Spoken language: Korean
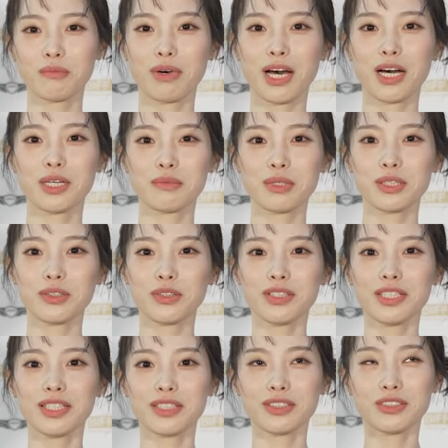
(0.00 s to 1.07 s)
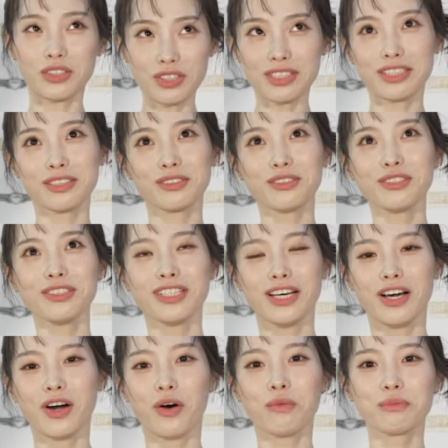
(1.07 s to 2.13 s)
마음이 떨레, 떨리고
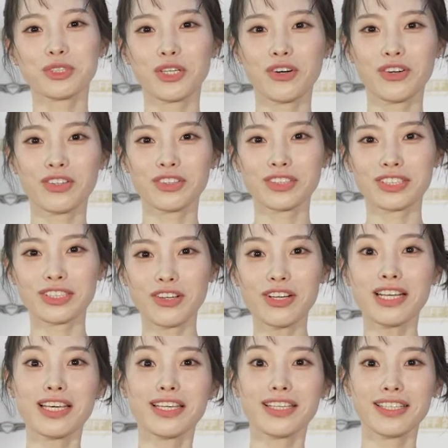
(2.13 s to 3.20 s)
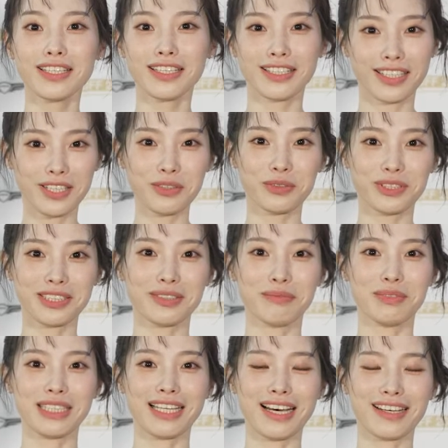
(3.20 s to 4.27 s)
엄청 설레하고
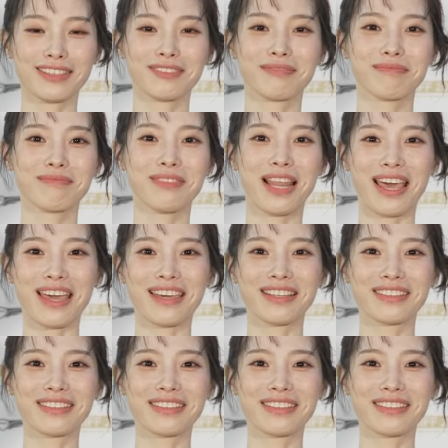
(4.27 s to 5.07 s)
있습니다. 네.